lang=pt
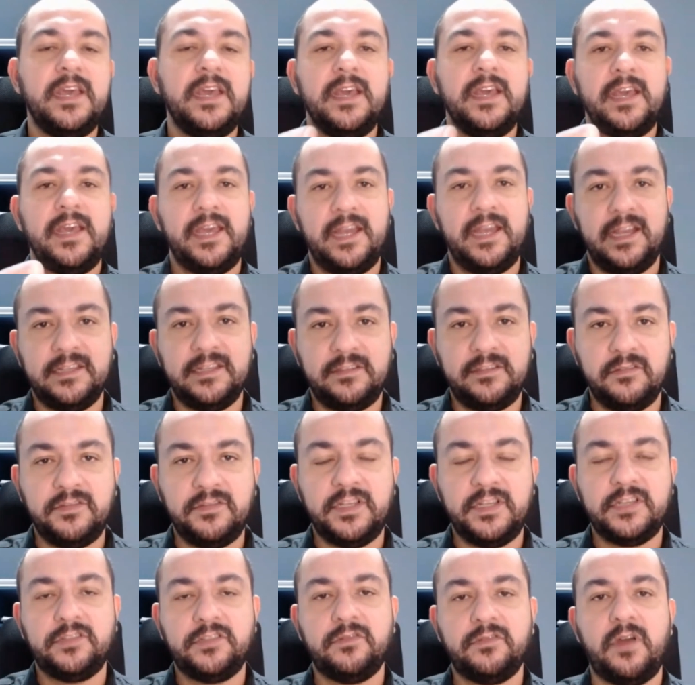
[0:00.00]
Relação
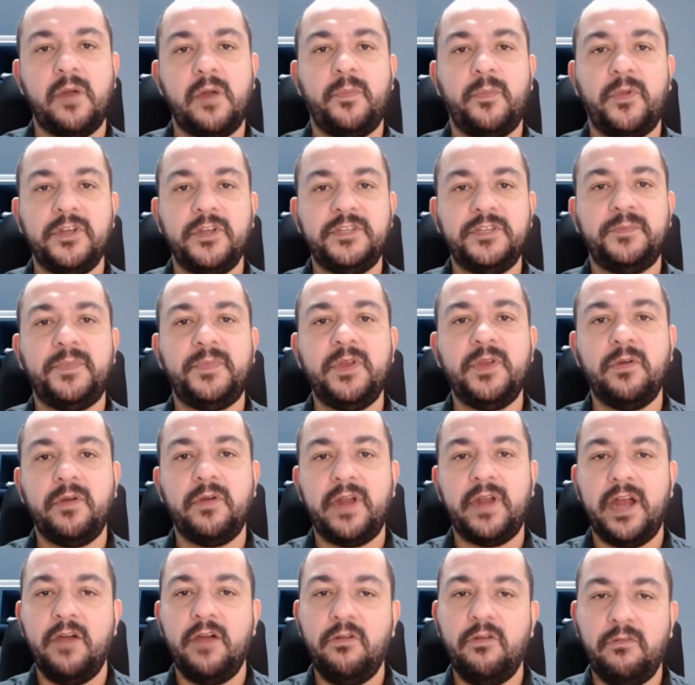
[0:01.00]
sexual pode
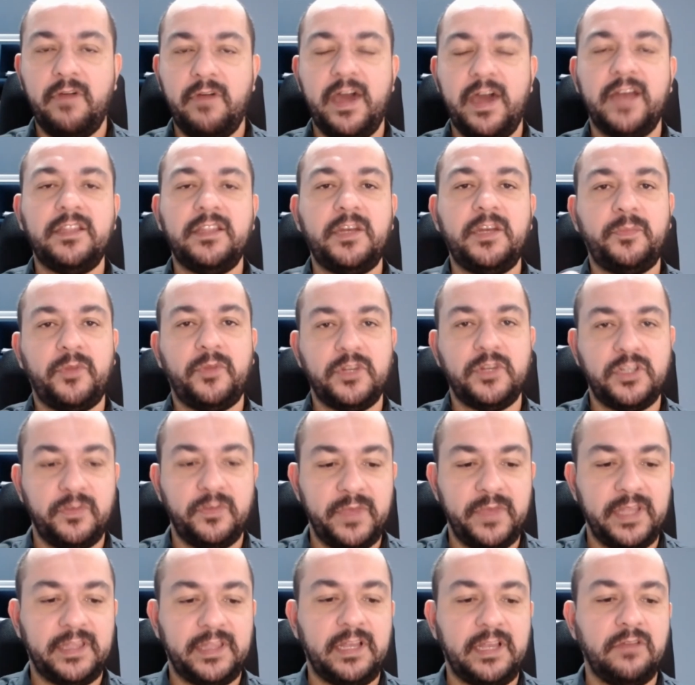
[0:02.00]
piorar o quadro e pode
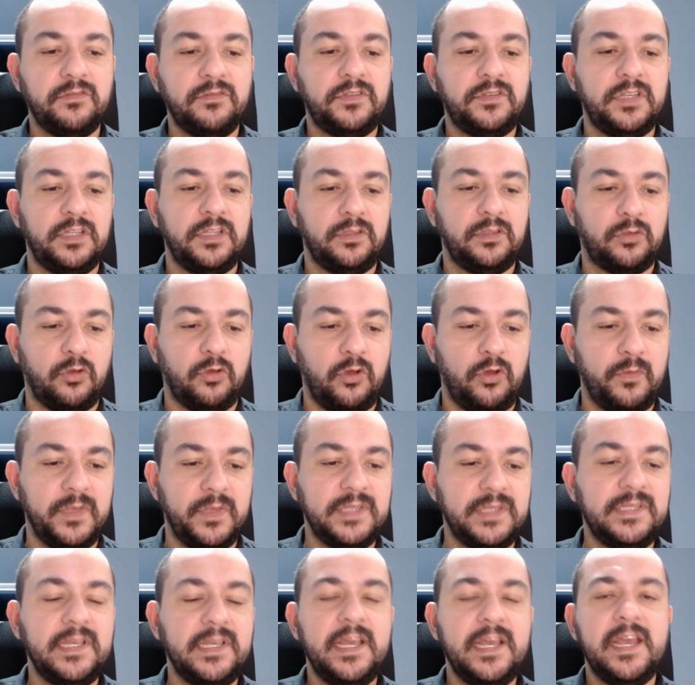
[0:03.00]
aumentar os
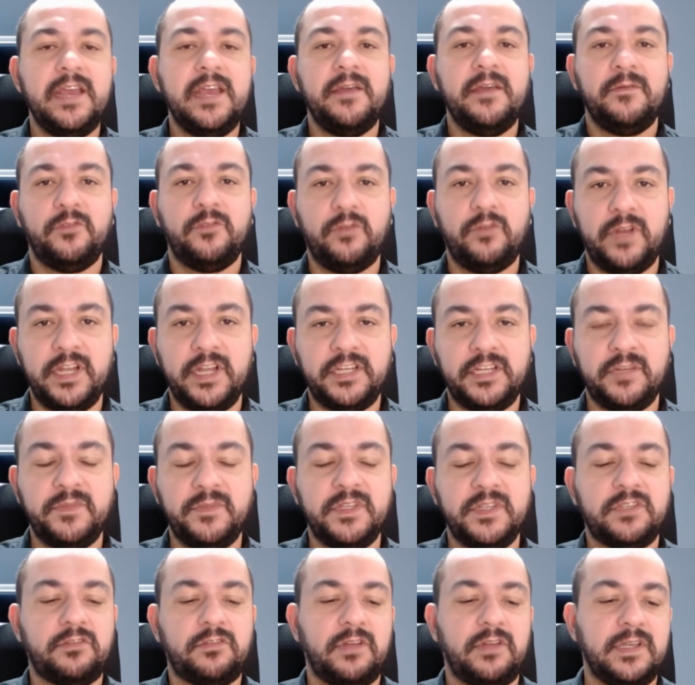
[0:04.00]
sintomas. Durante a
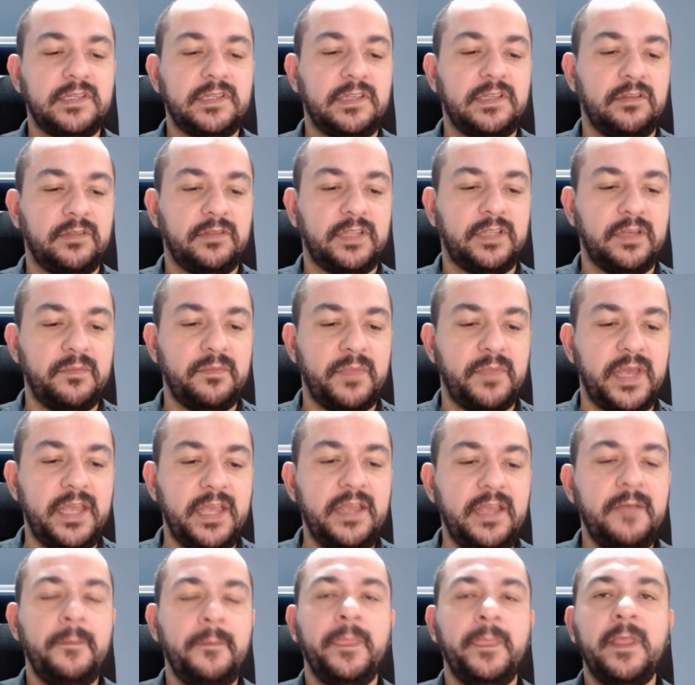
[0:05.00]
menstruação
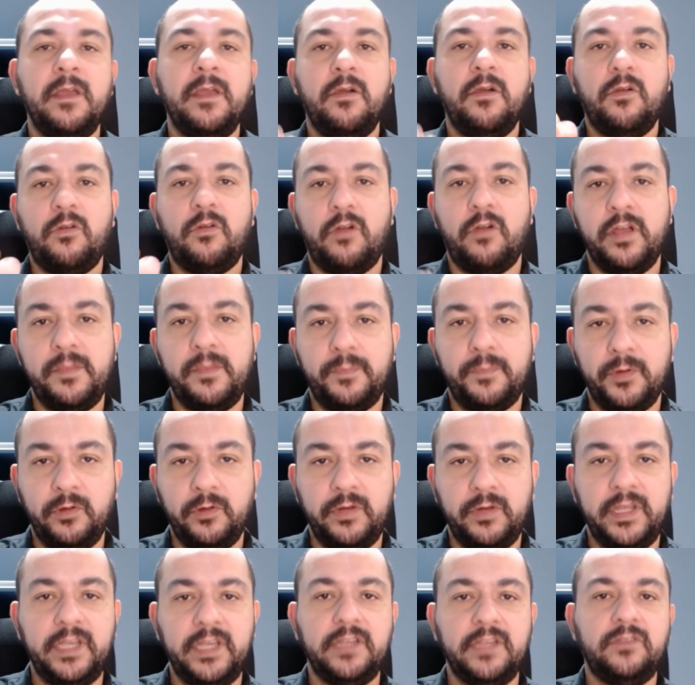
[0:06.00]
também ocorre
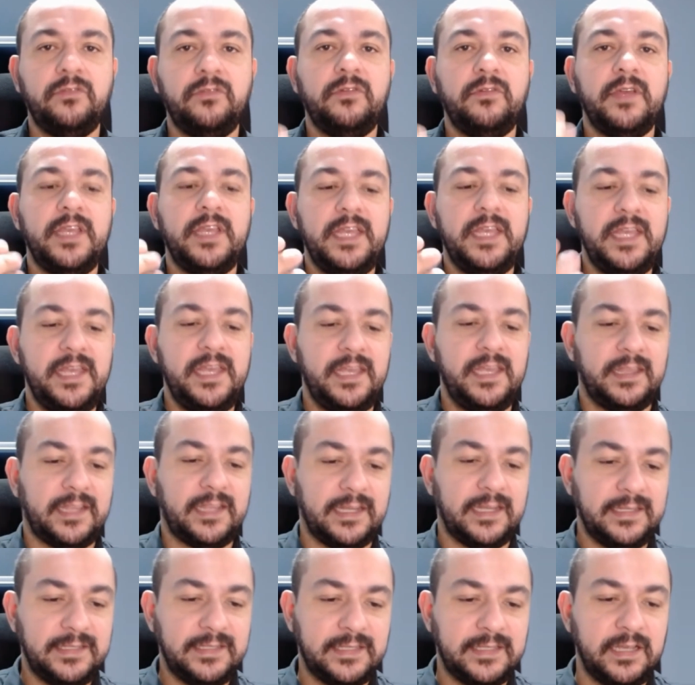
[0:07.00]
plurido
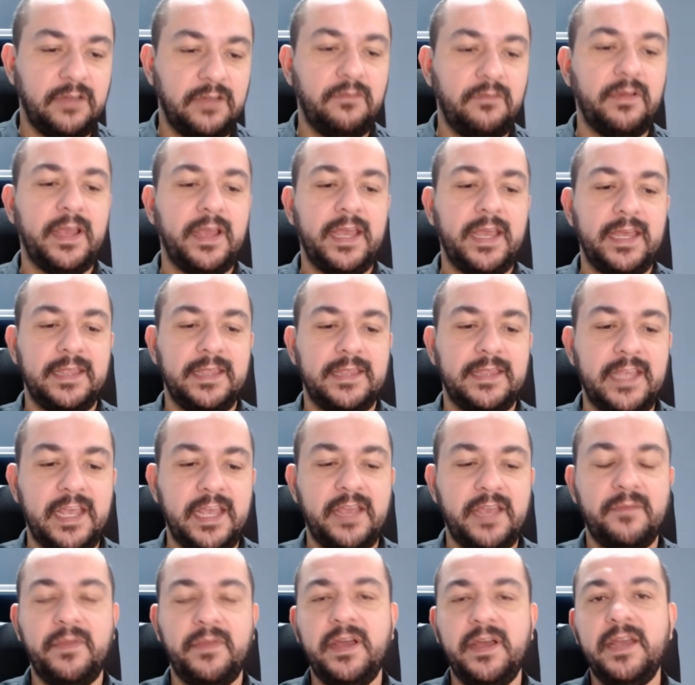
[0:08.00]
irritação,
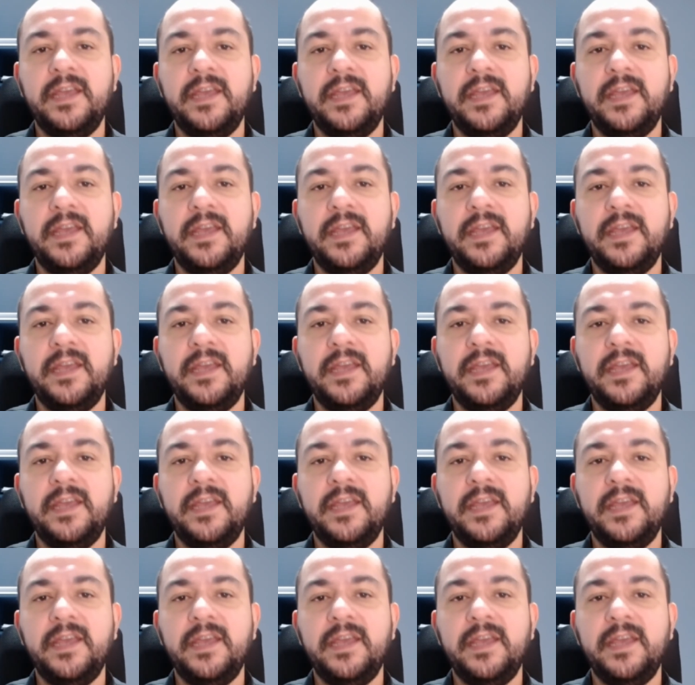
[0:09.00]
edema